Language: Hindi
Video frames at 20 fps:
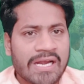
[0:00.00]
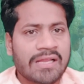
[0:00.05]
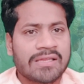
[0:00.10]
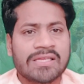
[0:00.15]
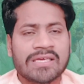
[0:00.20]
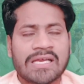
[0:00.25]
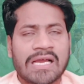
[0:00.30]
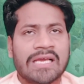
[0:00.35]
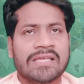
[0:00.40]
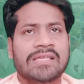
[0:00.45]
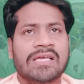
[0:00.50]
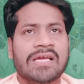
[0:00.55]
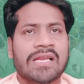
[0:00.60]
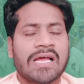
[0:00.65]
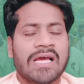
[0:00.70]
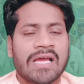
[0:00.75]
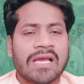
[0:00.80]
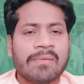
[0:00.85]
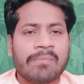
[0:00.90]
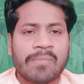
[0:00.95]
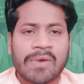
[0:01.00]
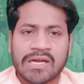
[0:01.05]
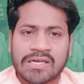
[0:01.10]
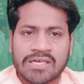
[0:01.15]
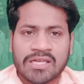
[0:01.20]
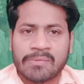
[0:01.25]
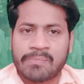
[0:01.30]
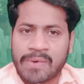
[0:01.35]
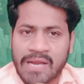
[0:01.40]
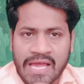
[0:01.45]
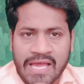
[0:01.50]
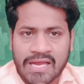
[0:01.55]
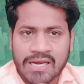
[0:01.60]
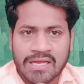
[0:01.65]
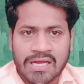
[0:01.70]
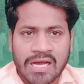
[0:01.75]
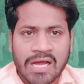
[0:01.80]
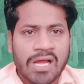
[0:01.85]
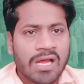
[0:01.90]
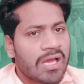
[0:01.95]
ऐड दिखाई दे रहा है मल्टीप्लायर
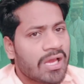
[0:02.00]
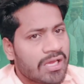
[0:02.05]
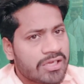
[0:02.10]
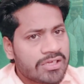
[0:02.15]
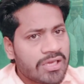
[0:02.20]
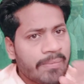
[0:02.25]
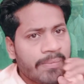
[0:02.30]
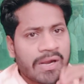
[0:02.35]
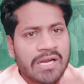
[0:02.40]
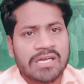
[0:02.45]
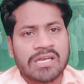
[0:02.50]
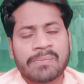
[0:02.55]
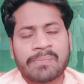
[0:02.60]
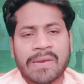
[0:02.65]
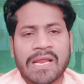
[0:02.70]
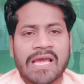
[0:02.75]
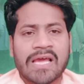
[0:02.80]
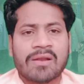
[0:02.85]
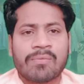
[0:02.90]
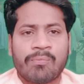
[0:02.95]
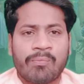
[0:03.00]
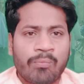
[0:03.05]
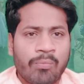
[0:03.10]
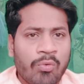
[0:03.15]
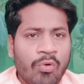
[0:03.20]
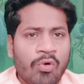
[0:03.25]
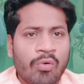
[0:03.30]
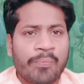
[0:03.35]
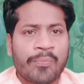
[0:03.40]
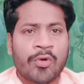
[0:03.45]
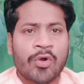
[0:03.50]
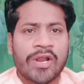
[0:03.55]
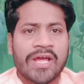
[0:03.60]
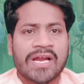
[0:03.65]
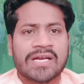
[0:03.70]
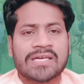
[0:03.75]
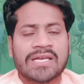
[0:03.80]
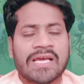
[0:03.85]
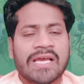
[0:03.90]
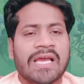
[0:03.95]
का ये मल्टीप्लायर वो
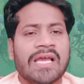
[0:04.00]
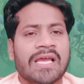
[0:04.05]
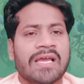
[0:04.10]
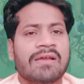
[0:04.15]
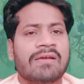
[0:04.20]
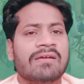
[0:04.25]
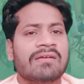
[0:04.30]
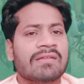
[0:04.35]
प्रोडक्ट है